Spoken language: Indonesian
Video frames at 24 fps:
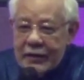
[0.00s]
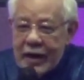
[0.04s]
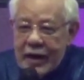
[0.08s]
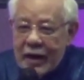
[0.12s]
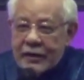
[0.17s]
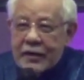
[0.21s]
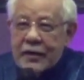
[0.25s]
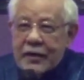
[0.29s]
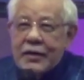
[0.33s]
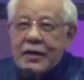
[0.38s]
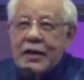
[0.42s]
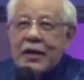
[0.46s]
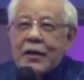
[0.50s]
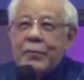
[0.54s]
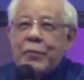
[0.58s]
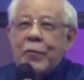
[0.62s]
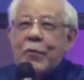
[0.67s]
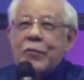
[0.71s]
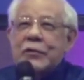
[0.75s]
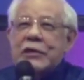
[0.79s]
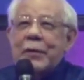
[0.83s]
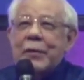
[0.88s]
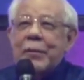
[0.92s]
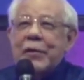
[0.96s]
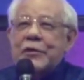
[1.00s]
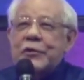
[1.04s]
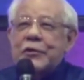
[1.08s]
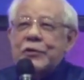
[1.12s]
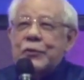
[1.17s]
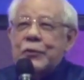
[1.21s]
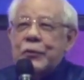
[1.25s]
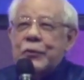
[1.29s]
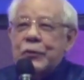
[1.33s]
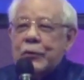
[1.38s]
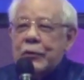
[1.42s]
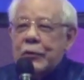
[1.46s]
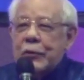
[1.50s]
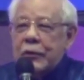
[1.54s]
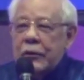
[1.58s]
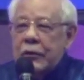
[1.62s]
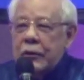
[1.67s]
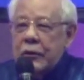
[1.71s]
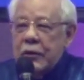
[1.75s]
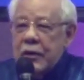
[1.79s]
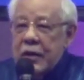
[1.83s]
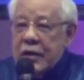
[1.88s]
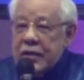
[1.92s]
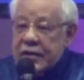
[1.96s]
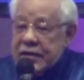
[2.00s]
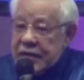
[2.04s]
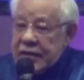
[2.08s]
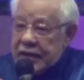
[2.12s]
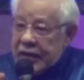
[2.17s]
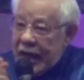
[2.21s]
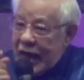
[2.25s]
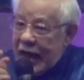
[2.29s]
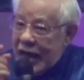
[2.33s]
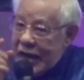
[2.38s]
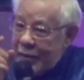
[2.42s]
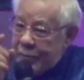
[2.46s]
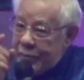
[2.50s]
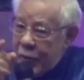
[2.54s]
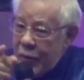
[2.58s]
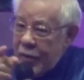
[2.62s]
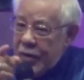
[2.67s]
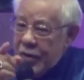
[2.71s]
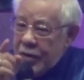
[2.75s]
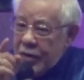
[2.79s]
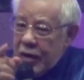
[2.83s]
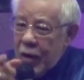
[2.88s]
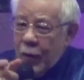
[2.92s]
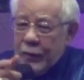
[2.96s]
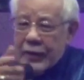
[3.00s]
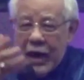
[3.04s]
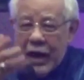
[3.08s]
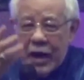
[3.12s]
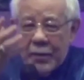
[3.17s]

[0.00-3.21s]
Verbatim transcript: Datang dengan pengucapan syukur. Sekalipun engkau